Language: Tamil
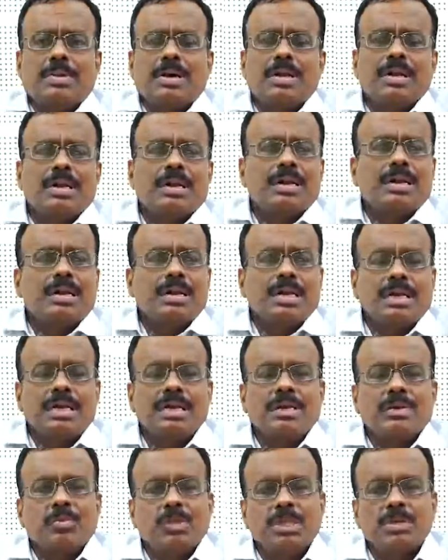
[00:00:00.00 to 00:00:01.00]
மாணாக்கர்களுக்கு
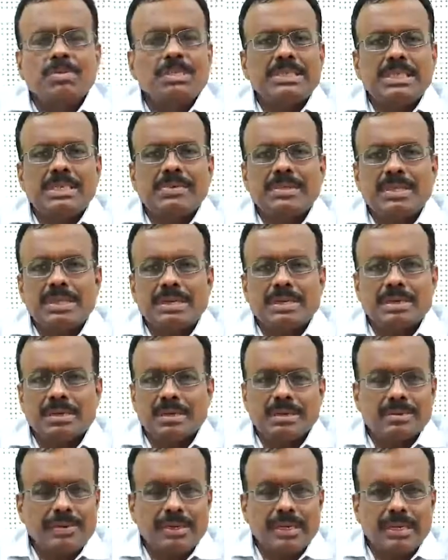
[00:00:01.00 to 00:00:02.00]
உதவி
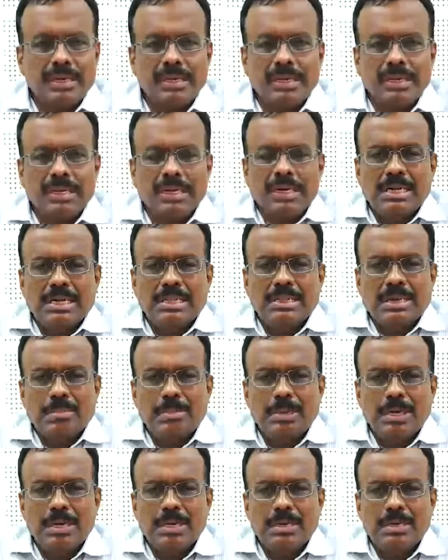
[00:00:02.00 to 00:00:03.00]
செய்வதற்காக வேண்டி
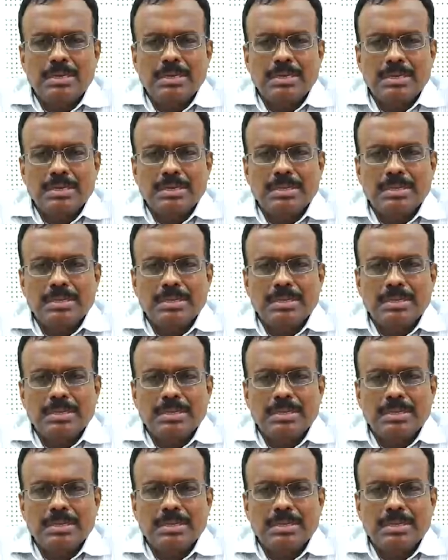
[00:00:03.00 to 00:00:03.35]
தமிழ்நாடு